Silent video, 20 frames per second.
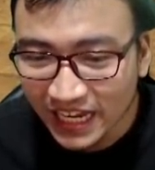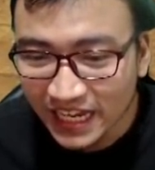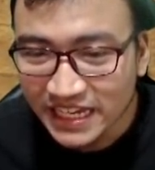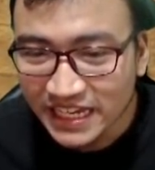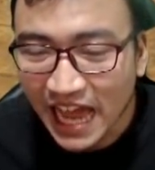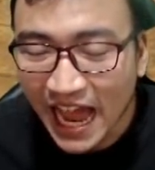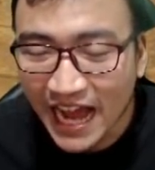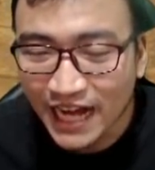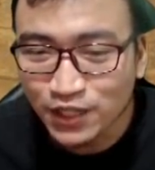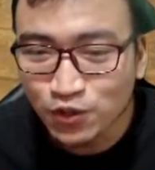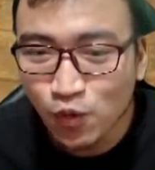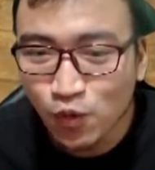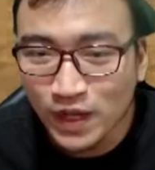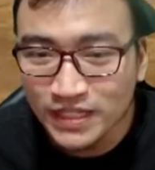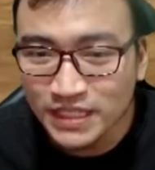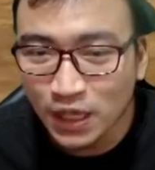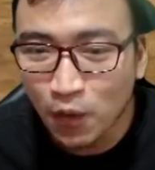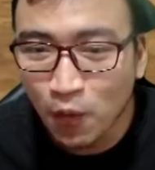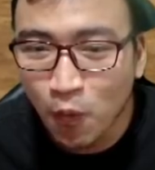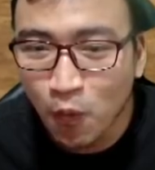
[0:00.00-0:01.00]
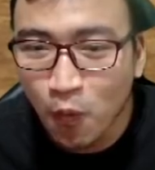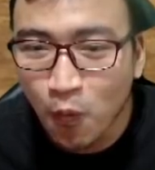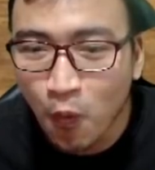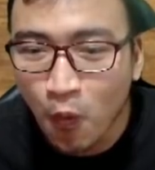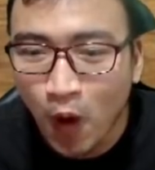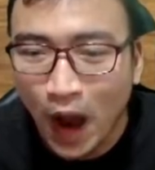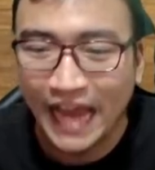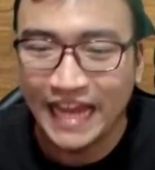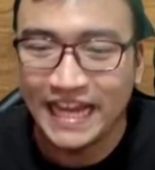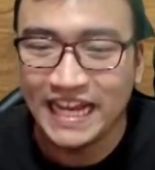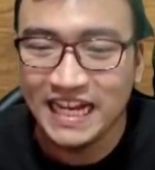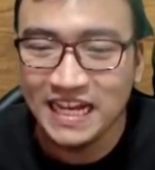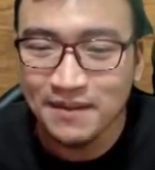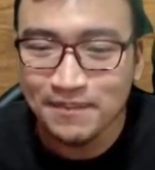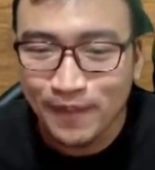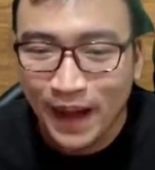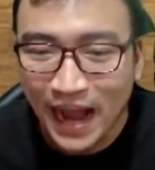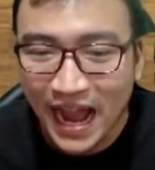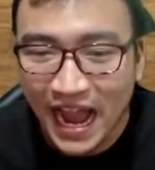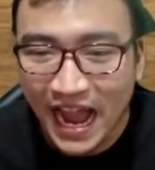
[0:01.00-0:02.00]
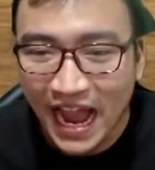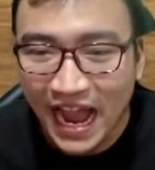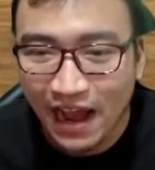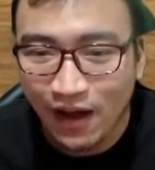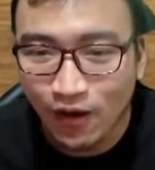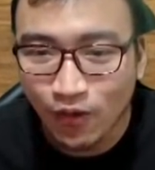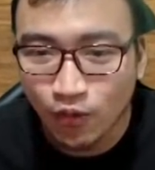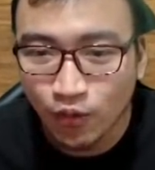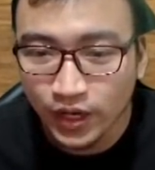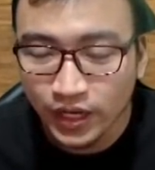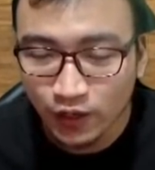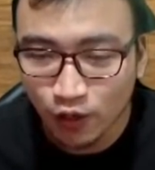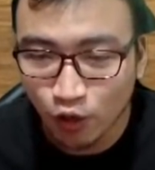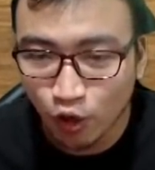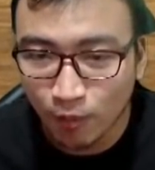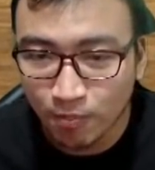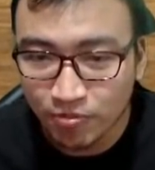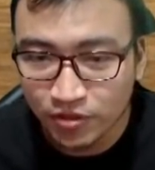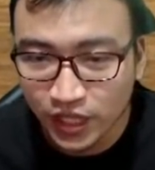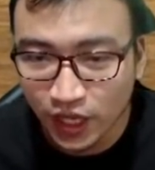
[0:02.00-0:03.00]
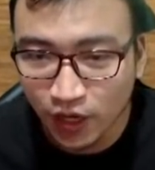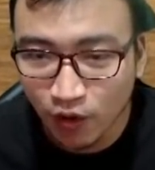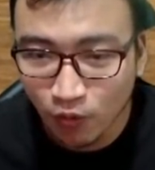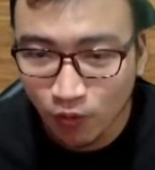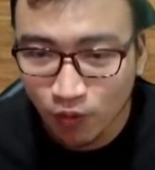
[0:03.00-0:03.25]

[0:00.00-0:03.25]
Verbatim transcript: อยากดูว่าจะไหวหรือเปล่าหุยหลบสกิล